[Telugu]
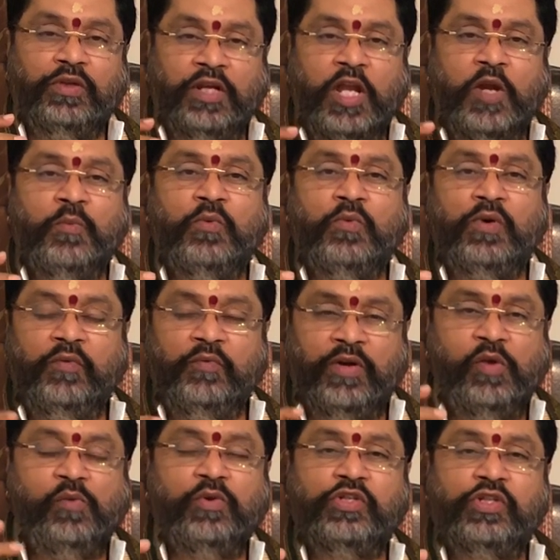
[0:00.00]
నేము
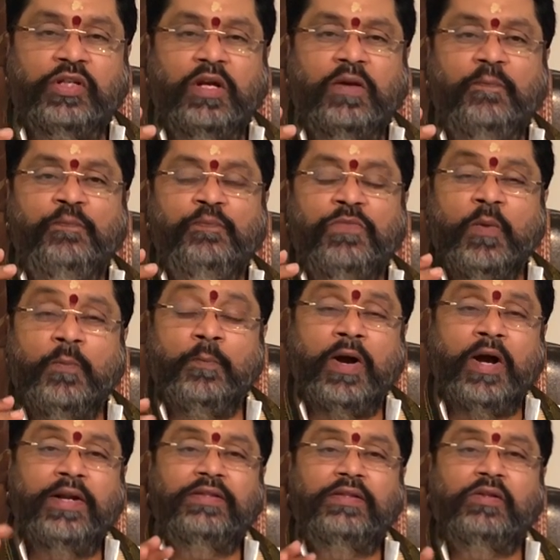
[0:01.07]
ఇవన్నీ వచ్చినా
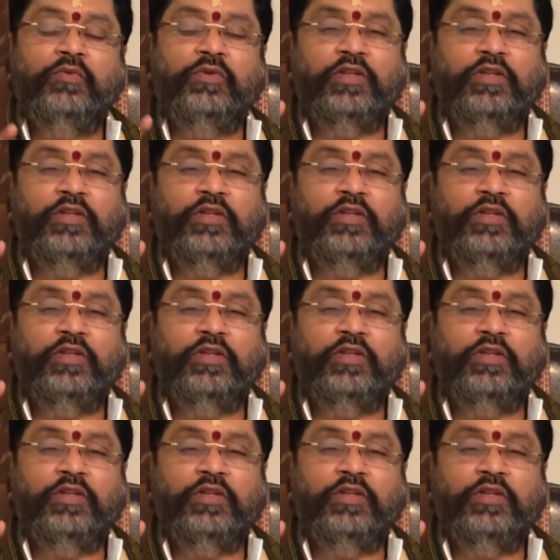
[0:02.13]
మానసిక